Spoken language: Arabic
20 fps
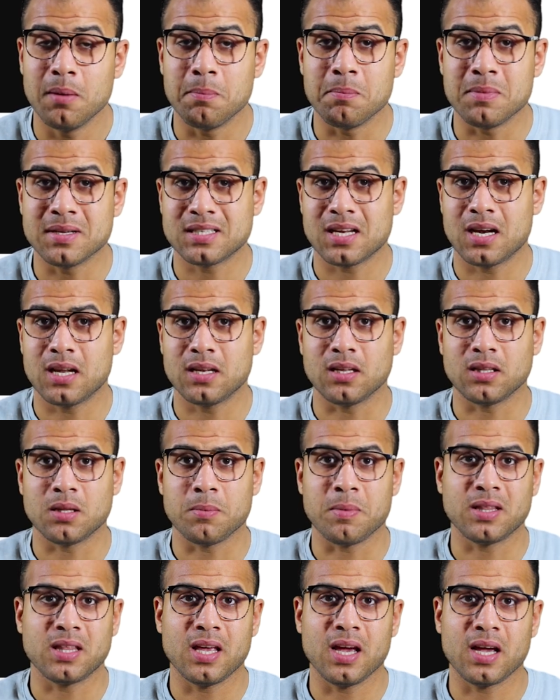مثلا انت
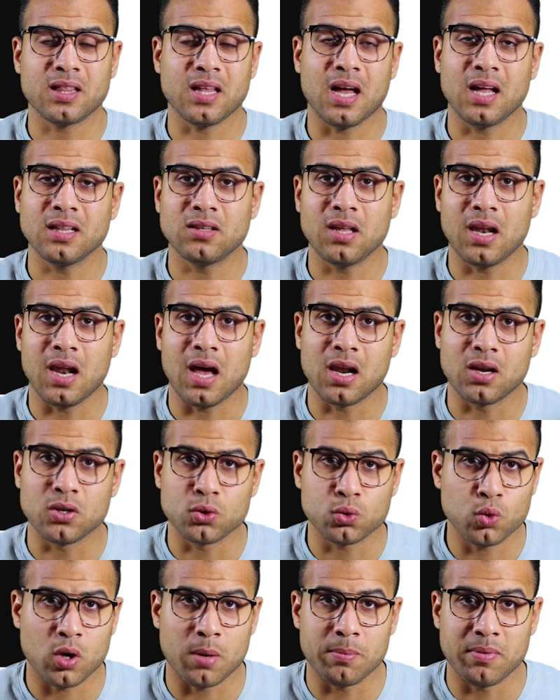محتاج تعدل على
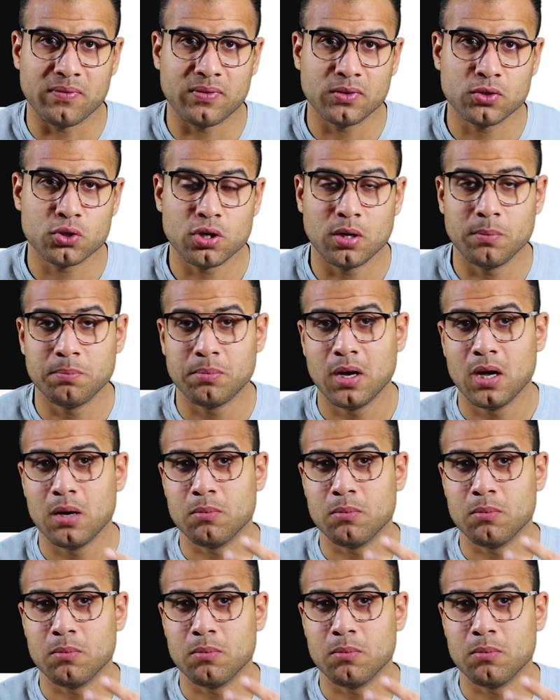صوره بالفوتوشوب